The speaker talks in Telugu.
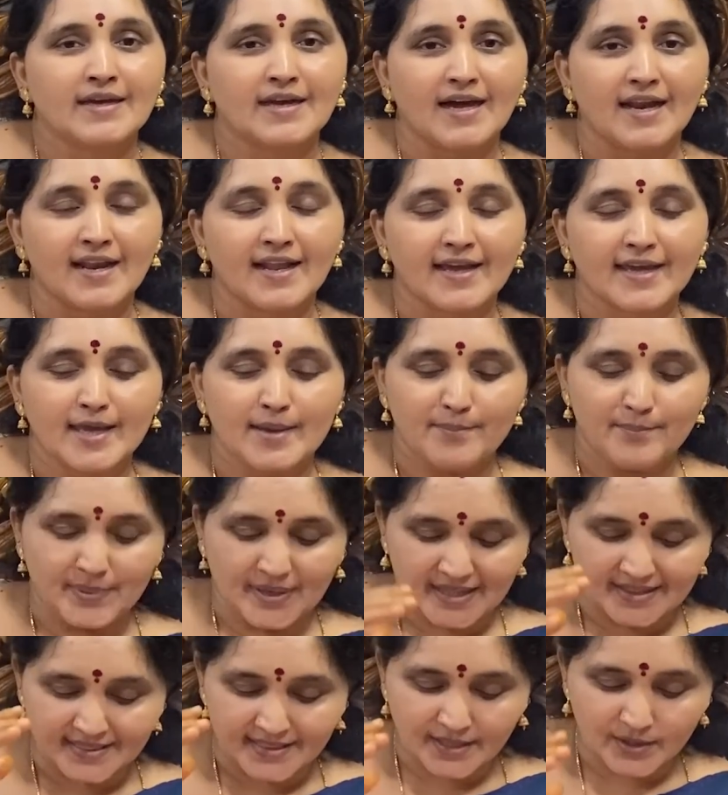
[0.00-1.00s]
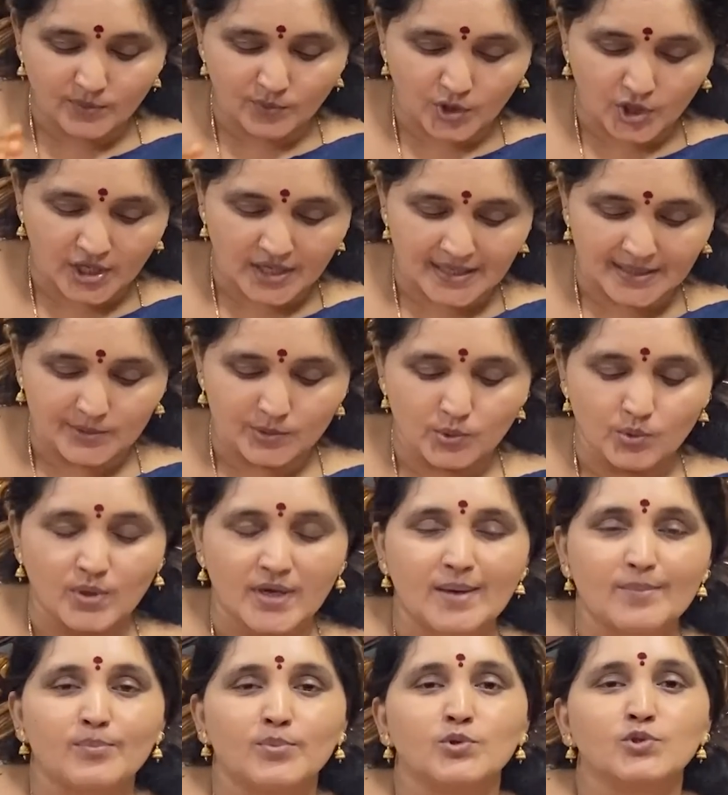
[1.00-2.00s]
అలాగే ప్రతి ఒక్కరూ
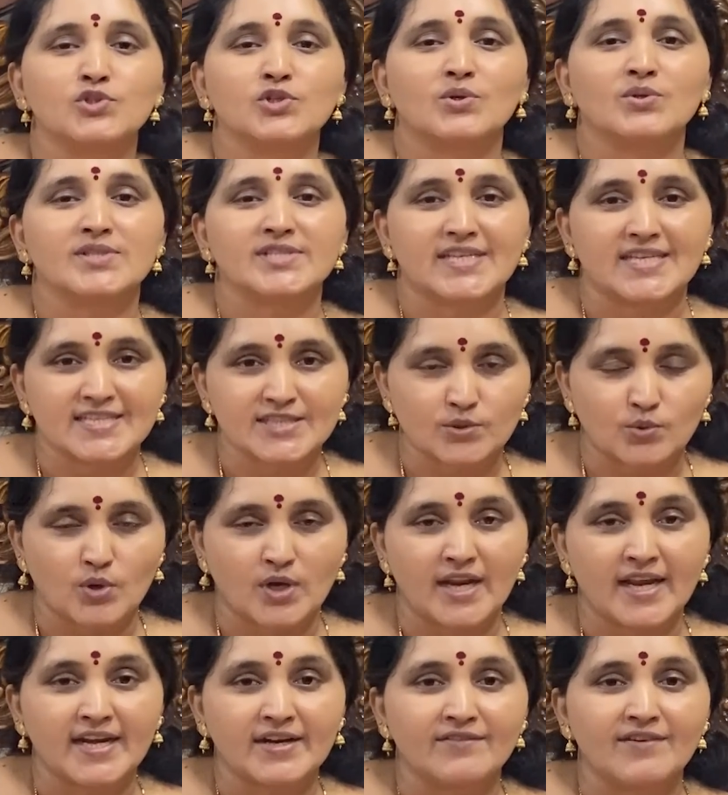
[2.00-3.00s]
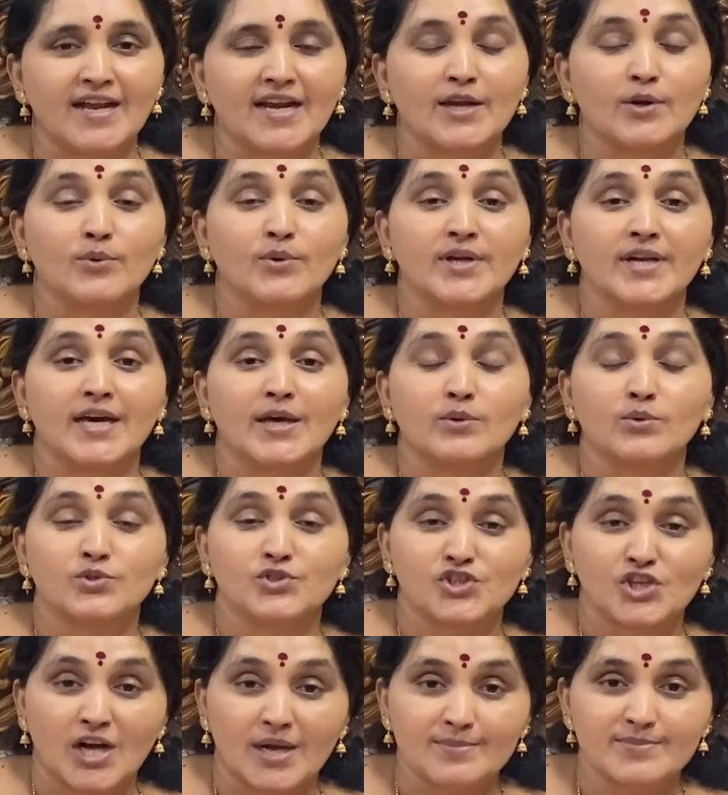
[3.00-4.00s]
కూడా పూజలు చేసుకోలేని వాళ్ళు ఉంటారు
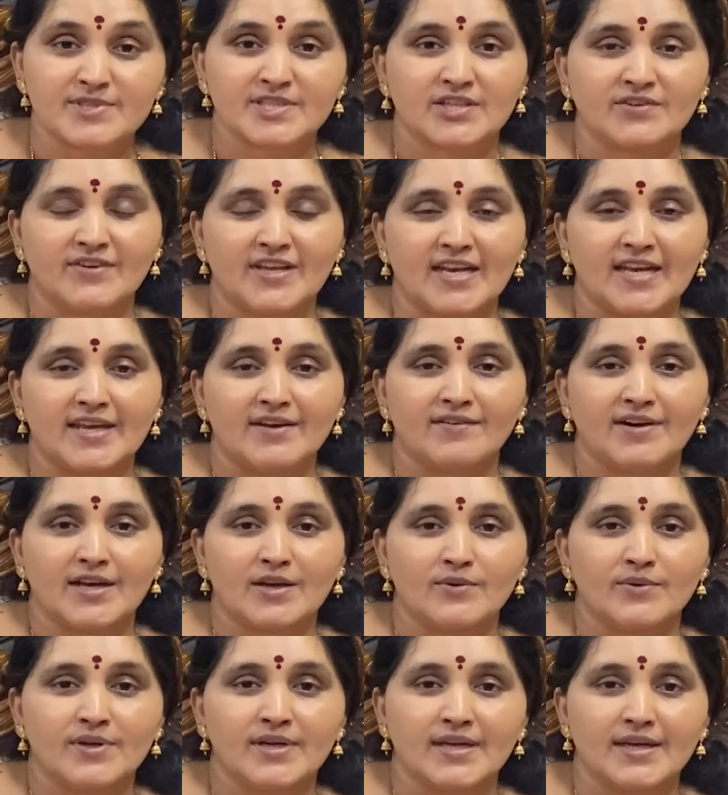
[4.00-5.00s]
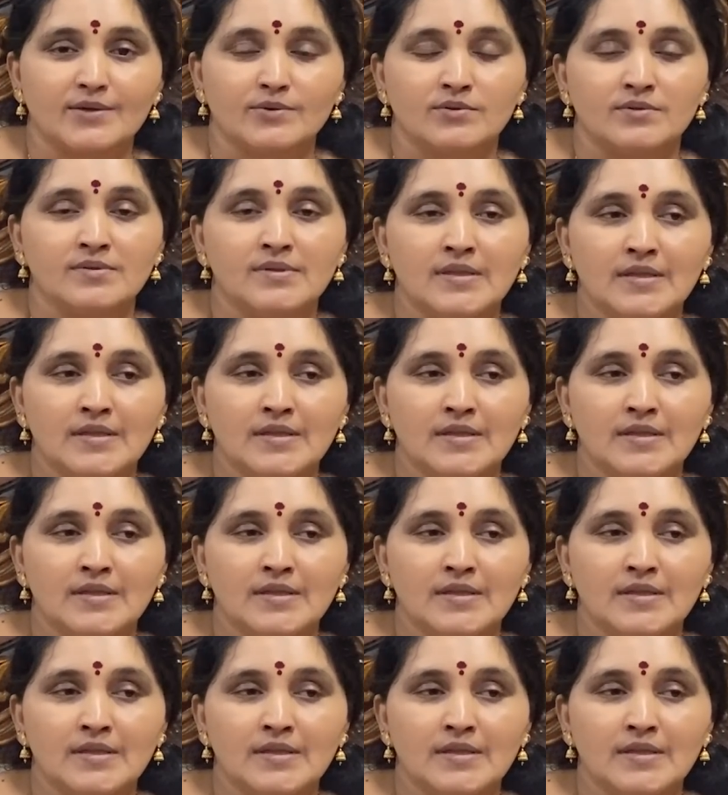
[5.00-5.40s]
జాబ్స్కి వెళ్ళే వాళ్ళు ఉంటారు